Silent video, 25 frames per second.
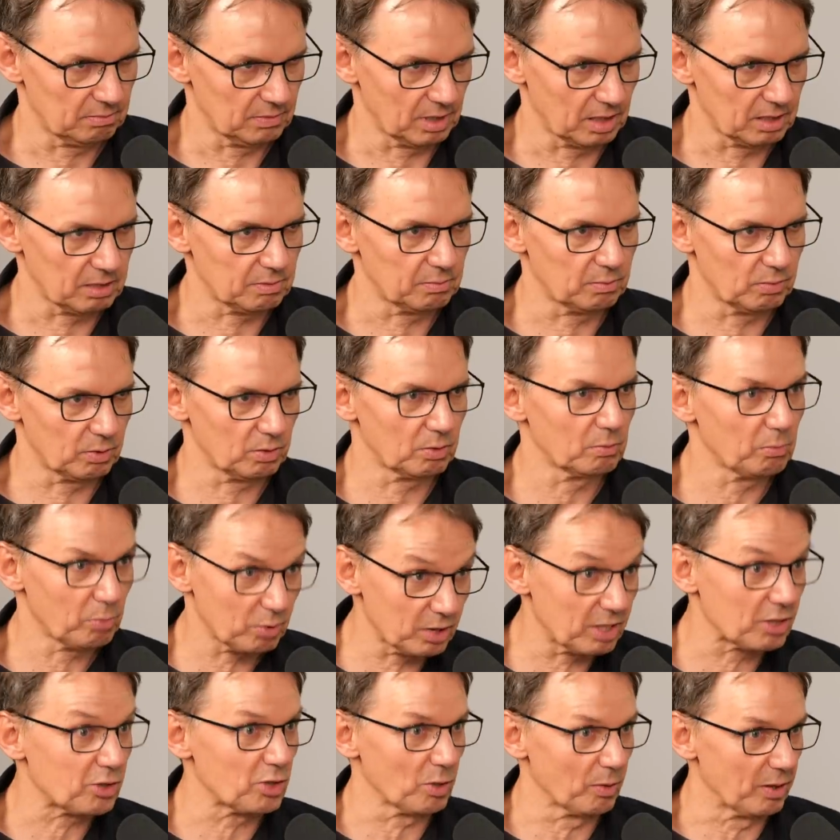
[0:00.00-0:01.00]
tak? Bo, bo,
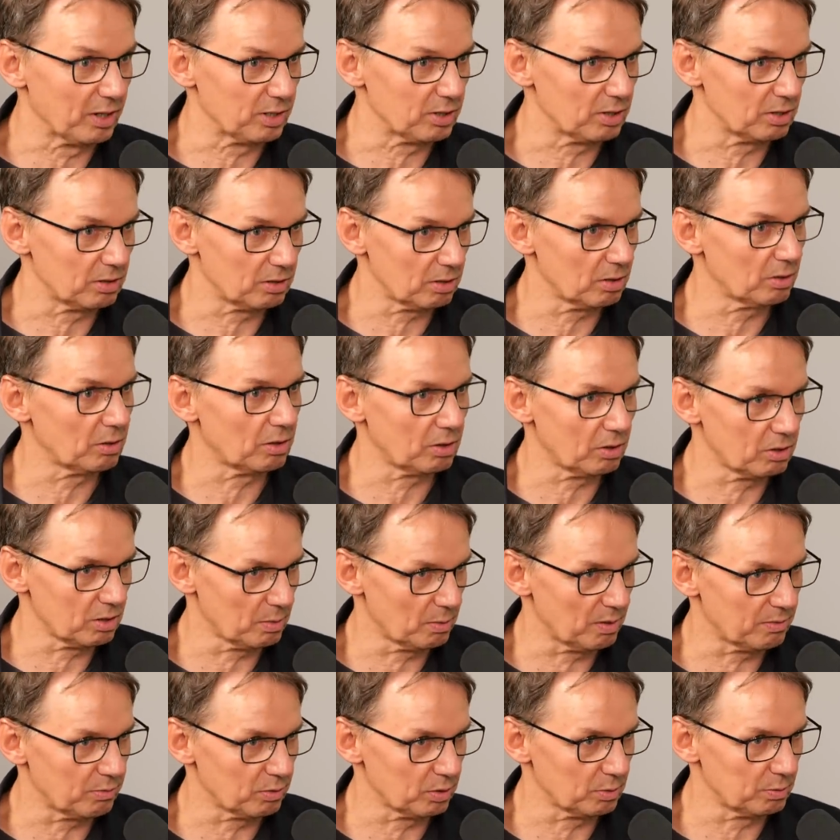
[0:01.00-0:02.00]
zaczęła się, co do tego nie
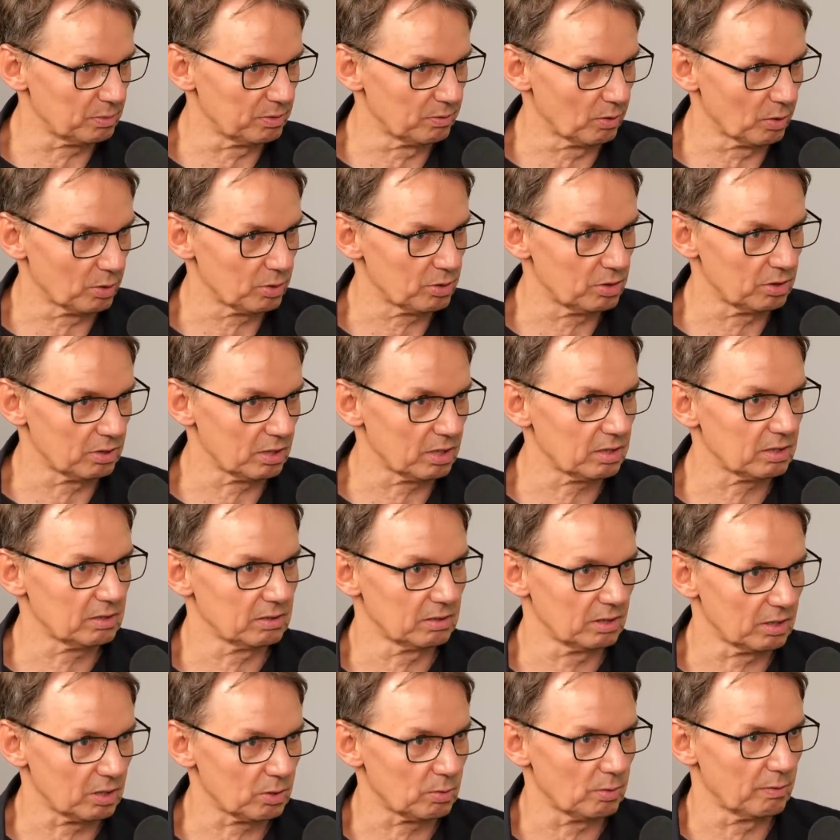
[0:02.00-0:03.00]
ma wątpliwości.
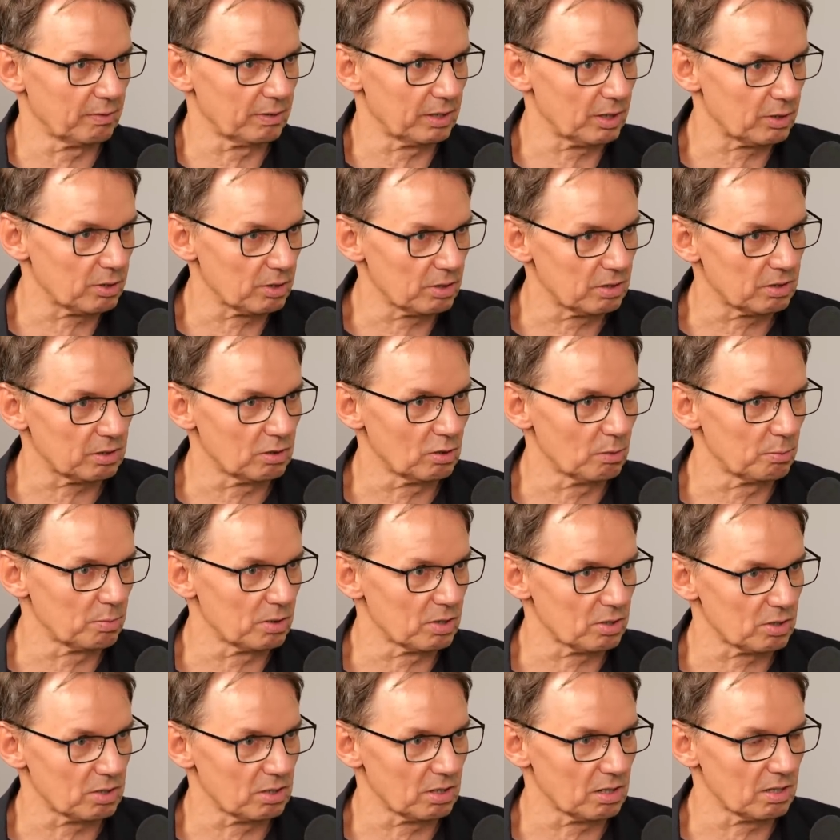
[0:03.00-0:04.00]
Tak? Jarosław Kaczyński
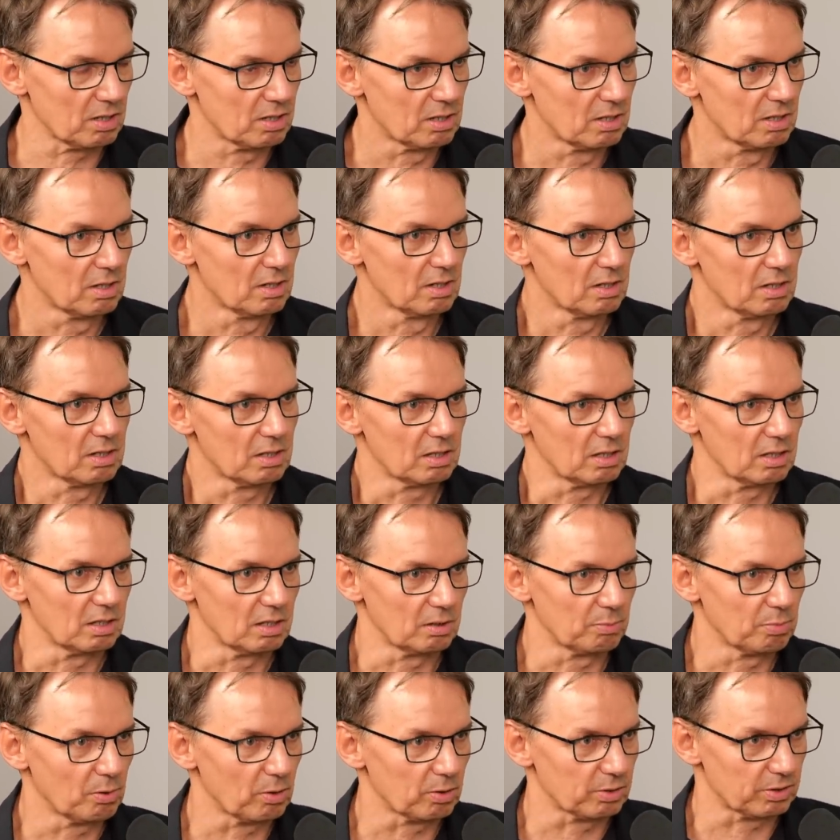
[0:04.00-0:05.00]
objeżdża
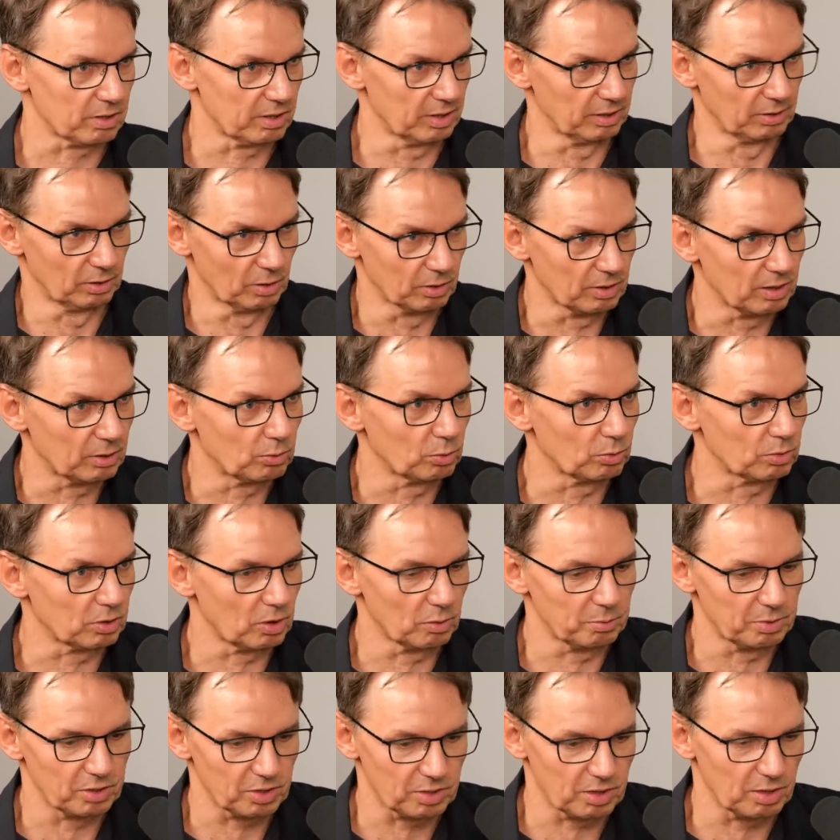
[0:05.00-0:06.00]
e, Polskę, Donald Tusk
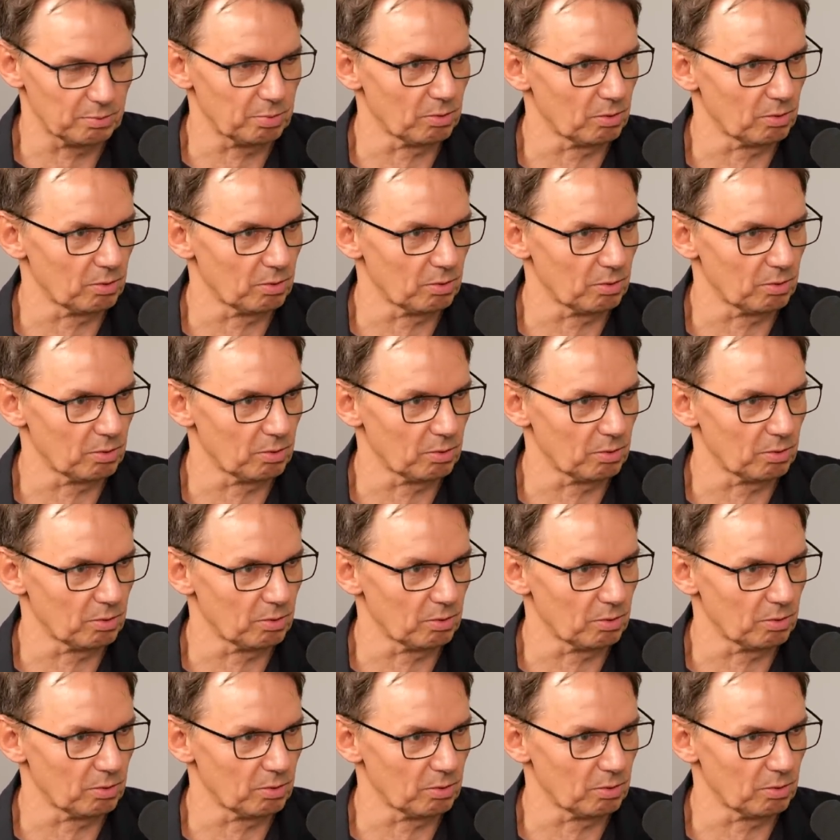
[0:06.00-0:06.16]
objeżdża